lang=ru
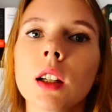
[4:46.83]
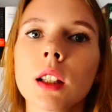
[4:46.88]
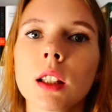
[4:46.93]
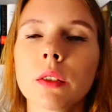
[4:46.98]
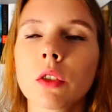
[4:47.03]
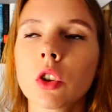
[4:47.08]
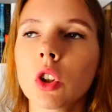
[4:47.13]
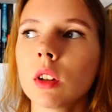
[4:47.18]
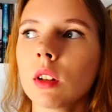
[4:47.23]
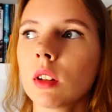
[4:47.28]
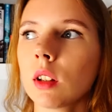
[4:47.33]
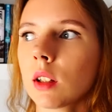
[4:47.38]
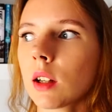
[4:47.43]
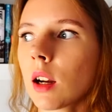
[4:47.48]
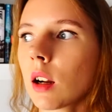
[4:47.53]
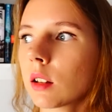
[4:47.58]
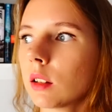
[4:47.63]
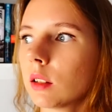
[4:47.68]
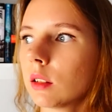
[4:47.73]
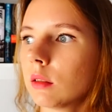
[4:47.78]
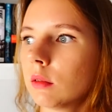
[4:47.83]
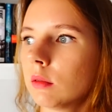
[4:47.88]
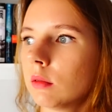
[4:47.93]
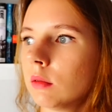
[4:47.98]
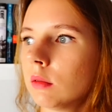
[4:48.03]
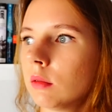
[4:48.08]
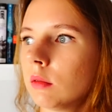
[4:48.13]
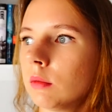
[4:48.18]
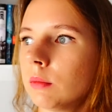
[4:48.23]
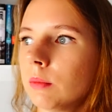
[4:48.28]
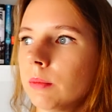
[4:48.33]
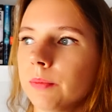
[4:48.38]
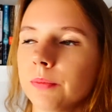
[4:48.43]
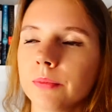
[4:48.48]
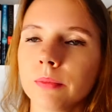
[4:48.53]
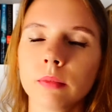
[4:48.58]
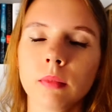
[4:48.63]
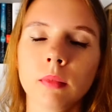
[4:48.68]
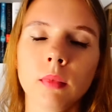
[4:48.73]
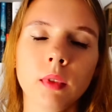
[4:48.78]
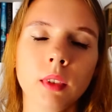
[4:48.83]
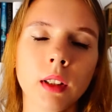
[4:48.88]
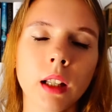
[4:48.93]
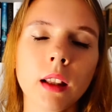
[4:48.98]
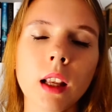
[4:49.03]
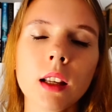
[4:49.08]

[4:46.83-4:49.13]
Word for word: совершенно никак на